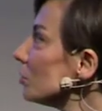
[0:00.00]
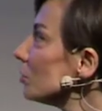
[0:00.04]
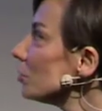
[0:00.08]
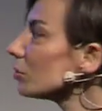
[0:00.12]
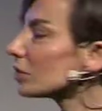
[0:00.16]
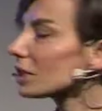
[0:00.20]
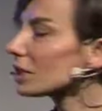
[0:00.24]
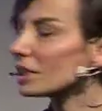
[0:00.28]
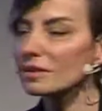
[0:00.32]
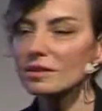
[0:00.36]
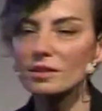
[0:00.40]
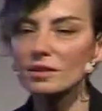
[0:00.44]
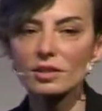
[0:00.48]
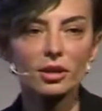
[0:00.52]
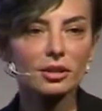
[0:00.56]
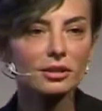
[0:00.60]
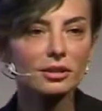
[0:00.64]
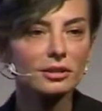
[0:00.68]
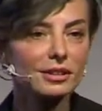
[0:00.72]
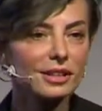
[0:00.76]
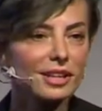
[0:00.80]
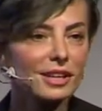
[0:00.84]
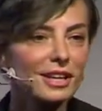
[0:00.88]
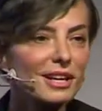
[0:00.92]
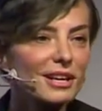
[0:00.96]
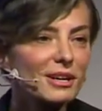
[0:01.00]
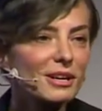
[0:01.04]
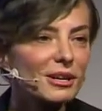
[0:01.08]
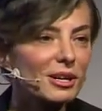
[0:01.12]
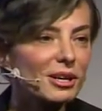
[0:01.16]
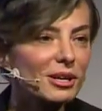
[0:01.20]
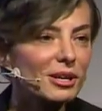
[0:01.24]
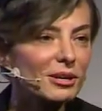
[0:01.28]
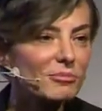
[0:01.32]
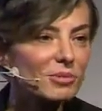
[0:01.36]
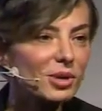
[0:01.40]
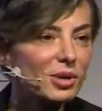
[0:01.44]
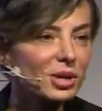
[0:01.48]
Büyük insan
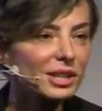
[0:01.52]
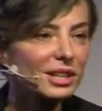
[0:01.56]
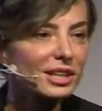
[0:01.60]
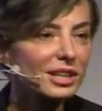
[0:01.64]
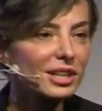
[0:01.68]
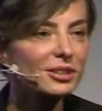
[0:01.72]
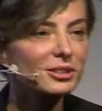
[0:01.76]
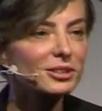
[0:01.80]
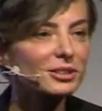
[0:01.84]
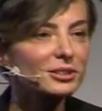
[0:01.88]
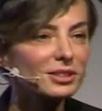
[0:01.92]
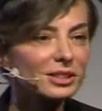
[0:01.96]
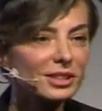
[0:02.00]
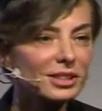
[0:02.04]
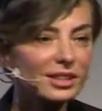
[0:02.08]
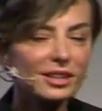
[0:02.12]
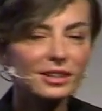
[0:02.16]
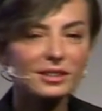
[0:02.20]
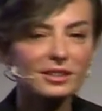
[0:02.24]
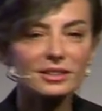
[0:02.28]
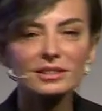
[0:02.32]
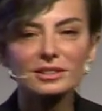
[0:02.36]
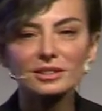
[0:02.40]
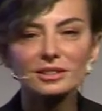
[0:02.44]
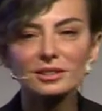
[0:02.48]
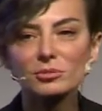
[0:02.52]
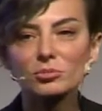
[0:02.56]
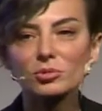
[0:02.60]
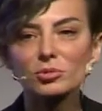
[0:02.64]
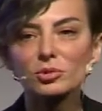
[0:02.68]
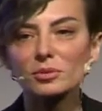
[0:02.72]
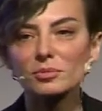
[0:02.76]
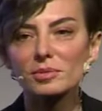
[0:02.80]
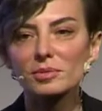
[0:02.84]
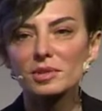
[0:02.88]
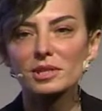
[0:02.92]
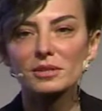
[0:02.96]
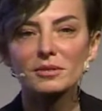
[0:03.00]
e, Mark Yalın kendisini
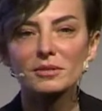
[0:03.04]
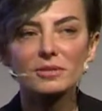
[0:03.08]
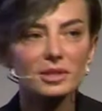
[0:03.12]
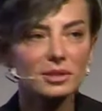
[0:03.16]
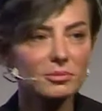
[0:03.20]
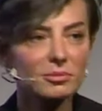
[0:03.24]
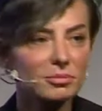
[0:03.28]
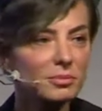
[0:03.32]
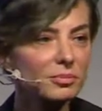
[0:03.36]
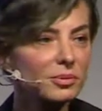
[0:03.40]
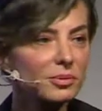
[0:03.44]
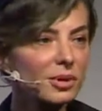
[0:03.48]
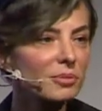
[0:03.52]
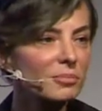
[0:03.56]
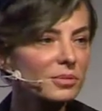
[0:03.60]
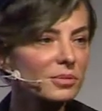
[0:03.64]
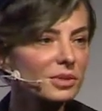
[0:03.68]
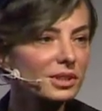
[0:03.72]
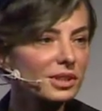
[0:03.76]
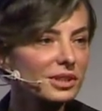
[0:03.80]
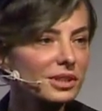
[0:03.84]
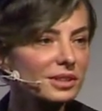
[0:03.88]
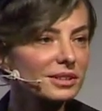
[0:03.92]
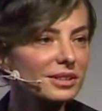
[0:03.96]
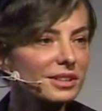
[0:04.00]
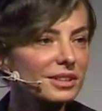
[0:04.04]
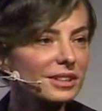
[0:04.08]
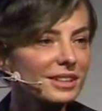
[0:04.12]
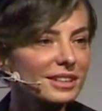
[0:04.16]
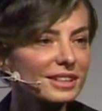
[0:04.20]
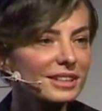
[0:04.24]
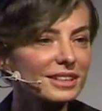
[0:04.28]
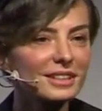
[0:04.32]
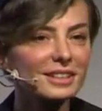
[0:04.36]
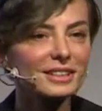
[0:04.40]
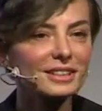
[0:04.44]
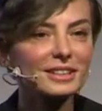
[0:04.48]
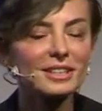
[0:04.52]
böyle bir zirve yapıp anmadan da
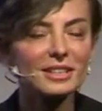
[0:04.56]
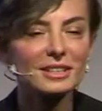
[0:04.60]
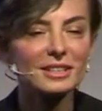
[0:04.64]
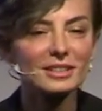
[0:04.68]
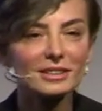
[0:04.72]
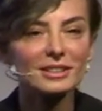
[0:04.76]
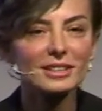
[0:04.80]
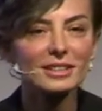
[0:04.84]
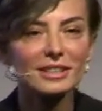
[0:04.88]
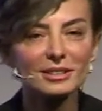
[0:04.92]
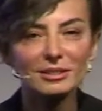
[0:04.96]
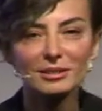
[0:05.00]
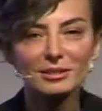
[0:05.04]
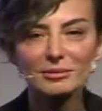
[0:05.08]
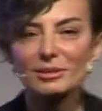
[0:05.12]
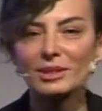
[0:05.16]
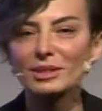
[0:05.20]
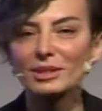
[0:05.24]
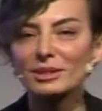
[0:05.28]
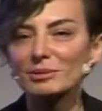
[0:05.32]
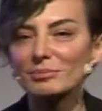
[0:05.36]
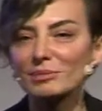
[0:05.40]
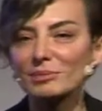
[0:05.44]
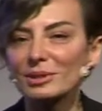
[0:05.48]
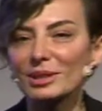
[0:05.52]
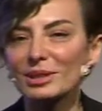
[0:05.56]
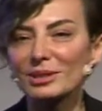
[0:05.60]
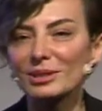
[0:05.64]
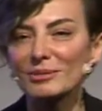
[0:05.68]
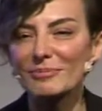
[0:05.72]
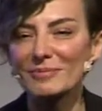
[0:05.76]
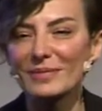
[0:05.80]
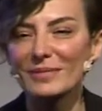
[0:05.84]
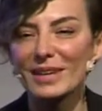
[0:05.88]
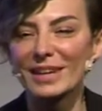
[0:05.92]
e, ed- etmeyelim.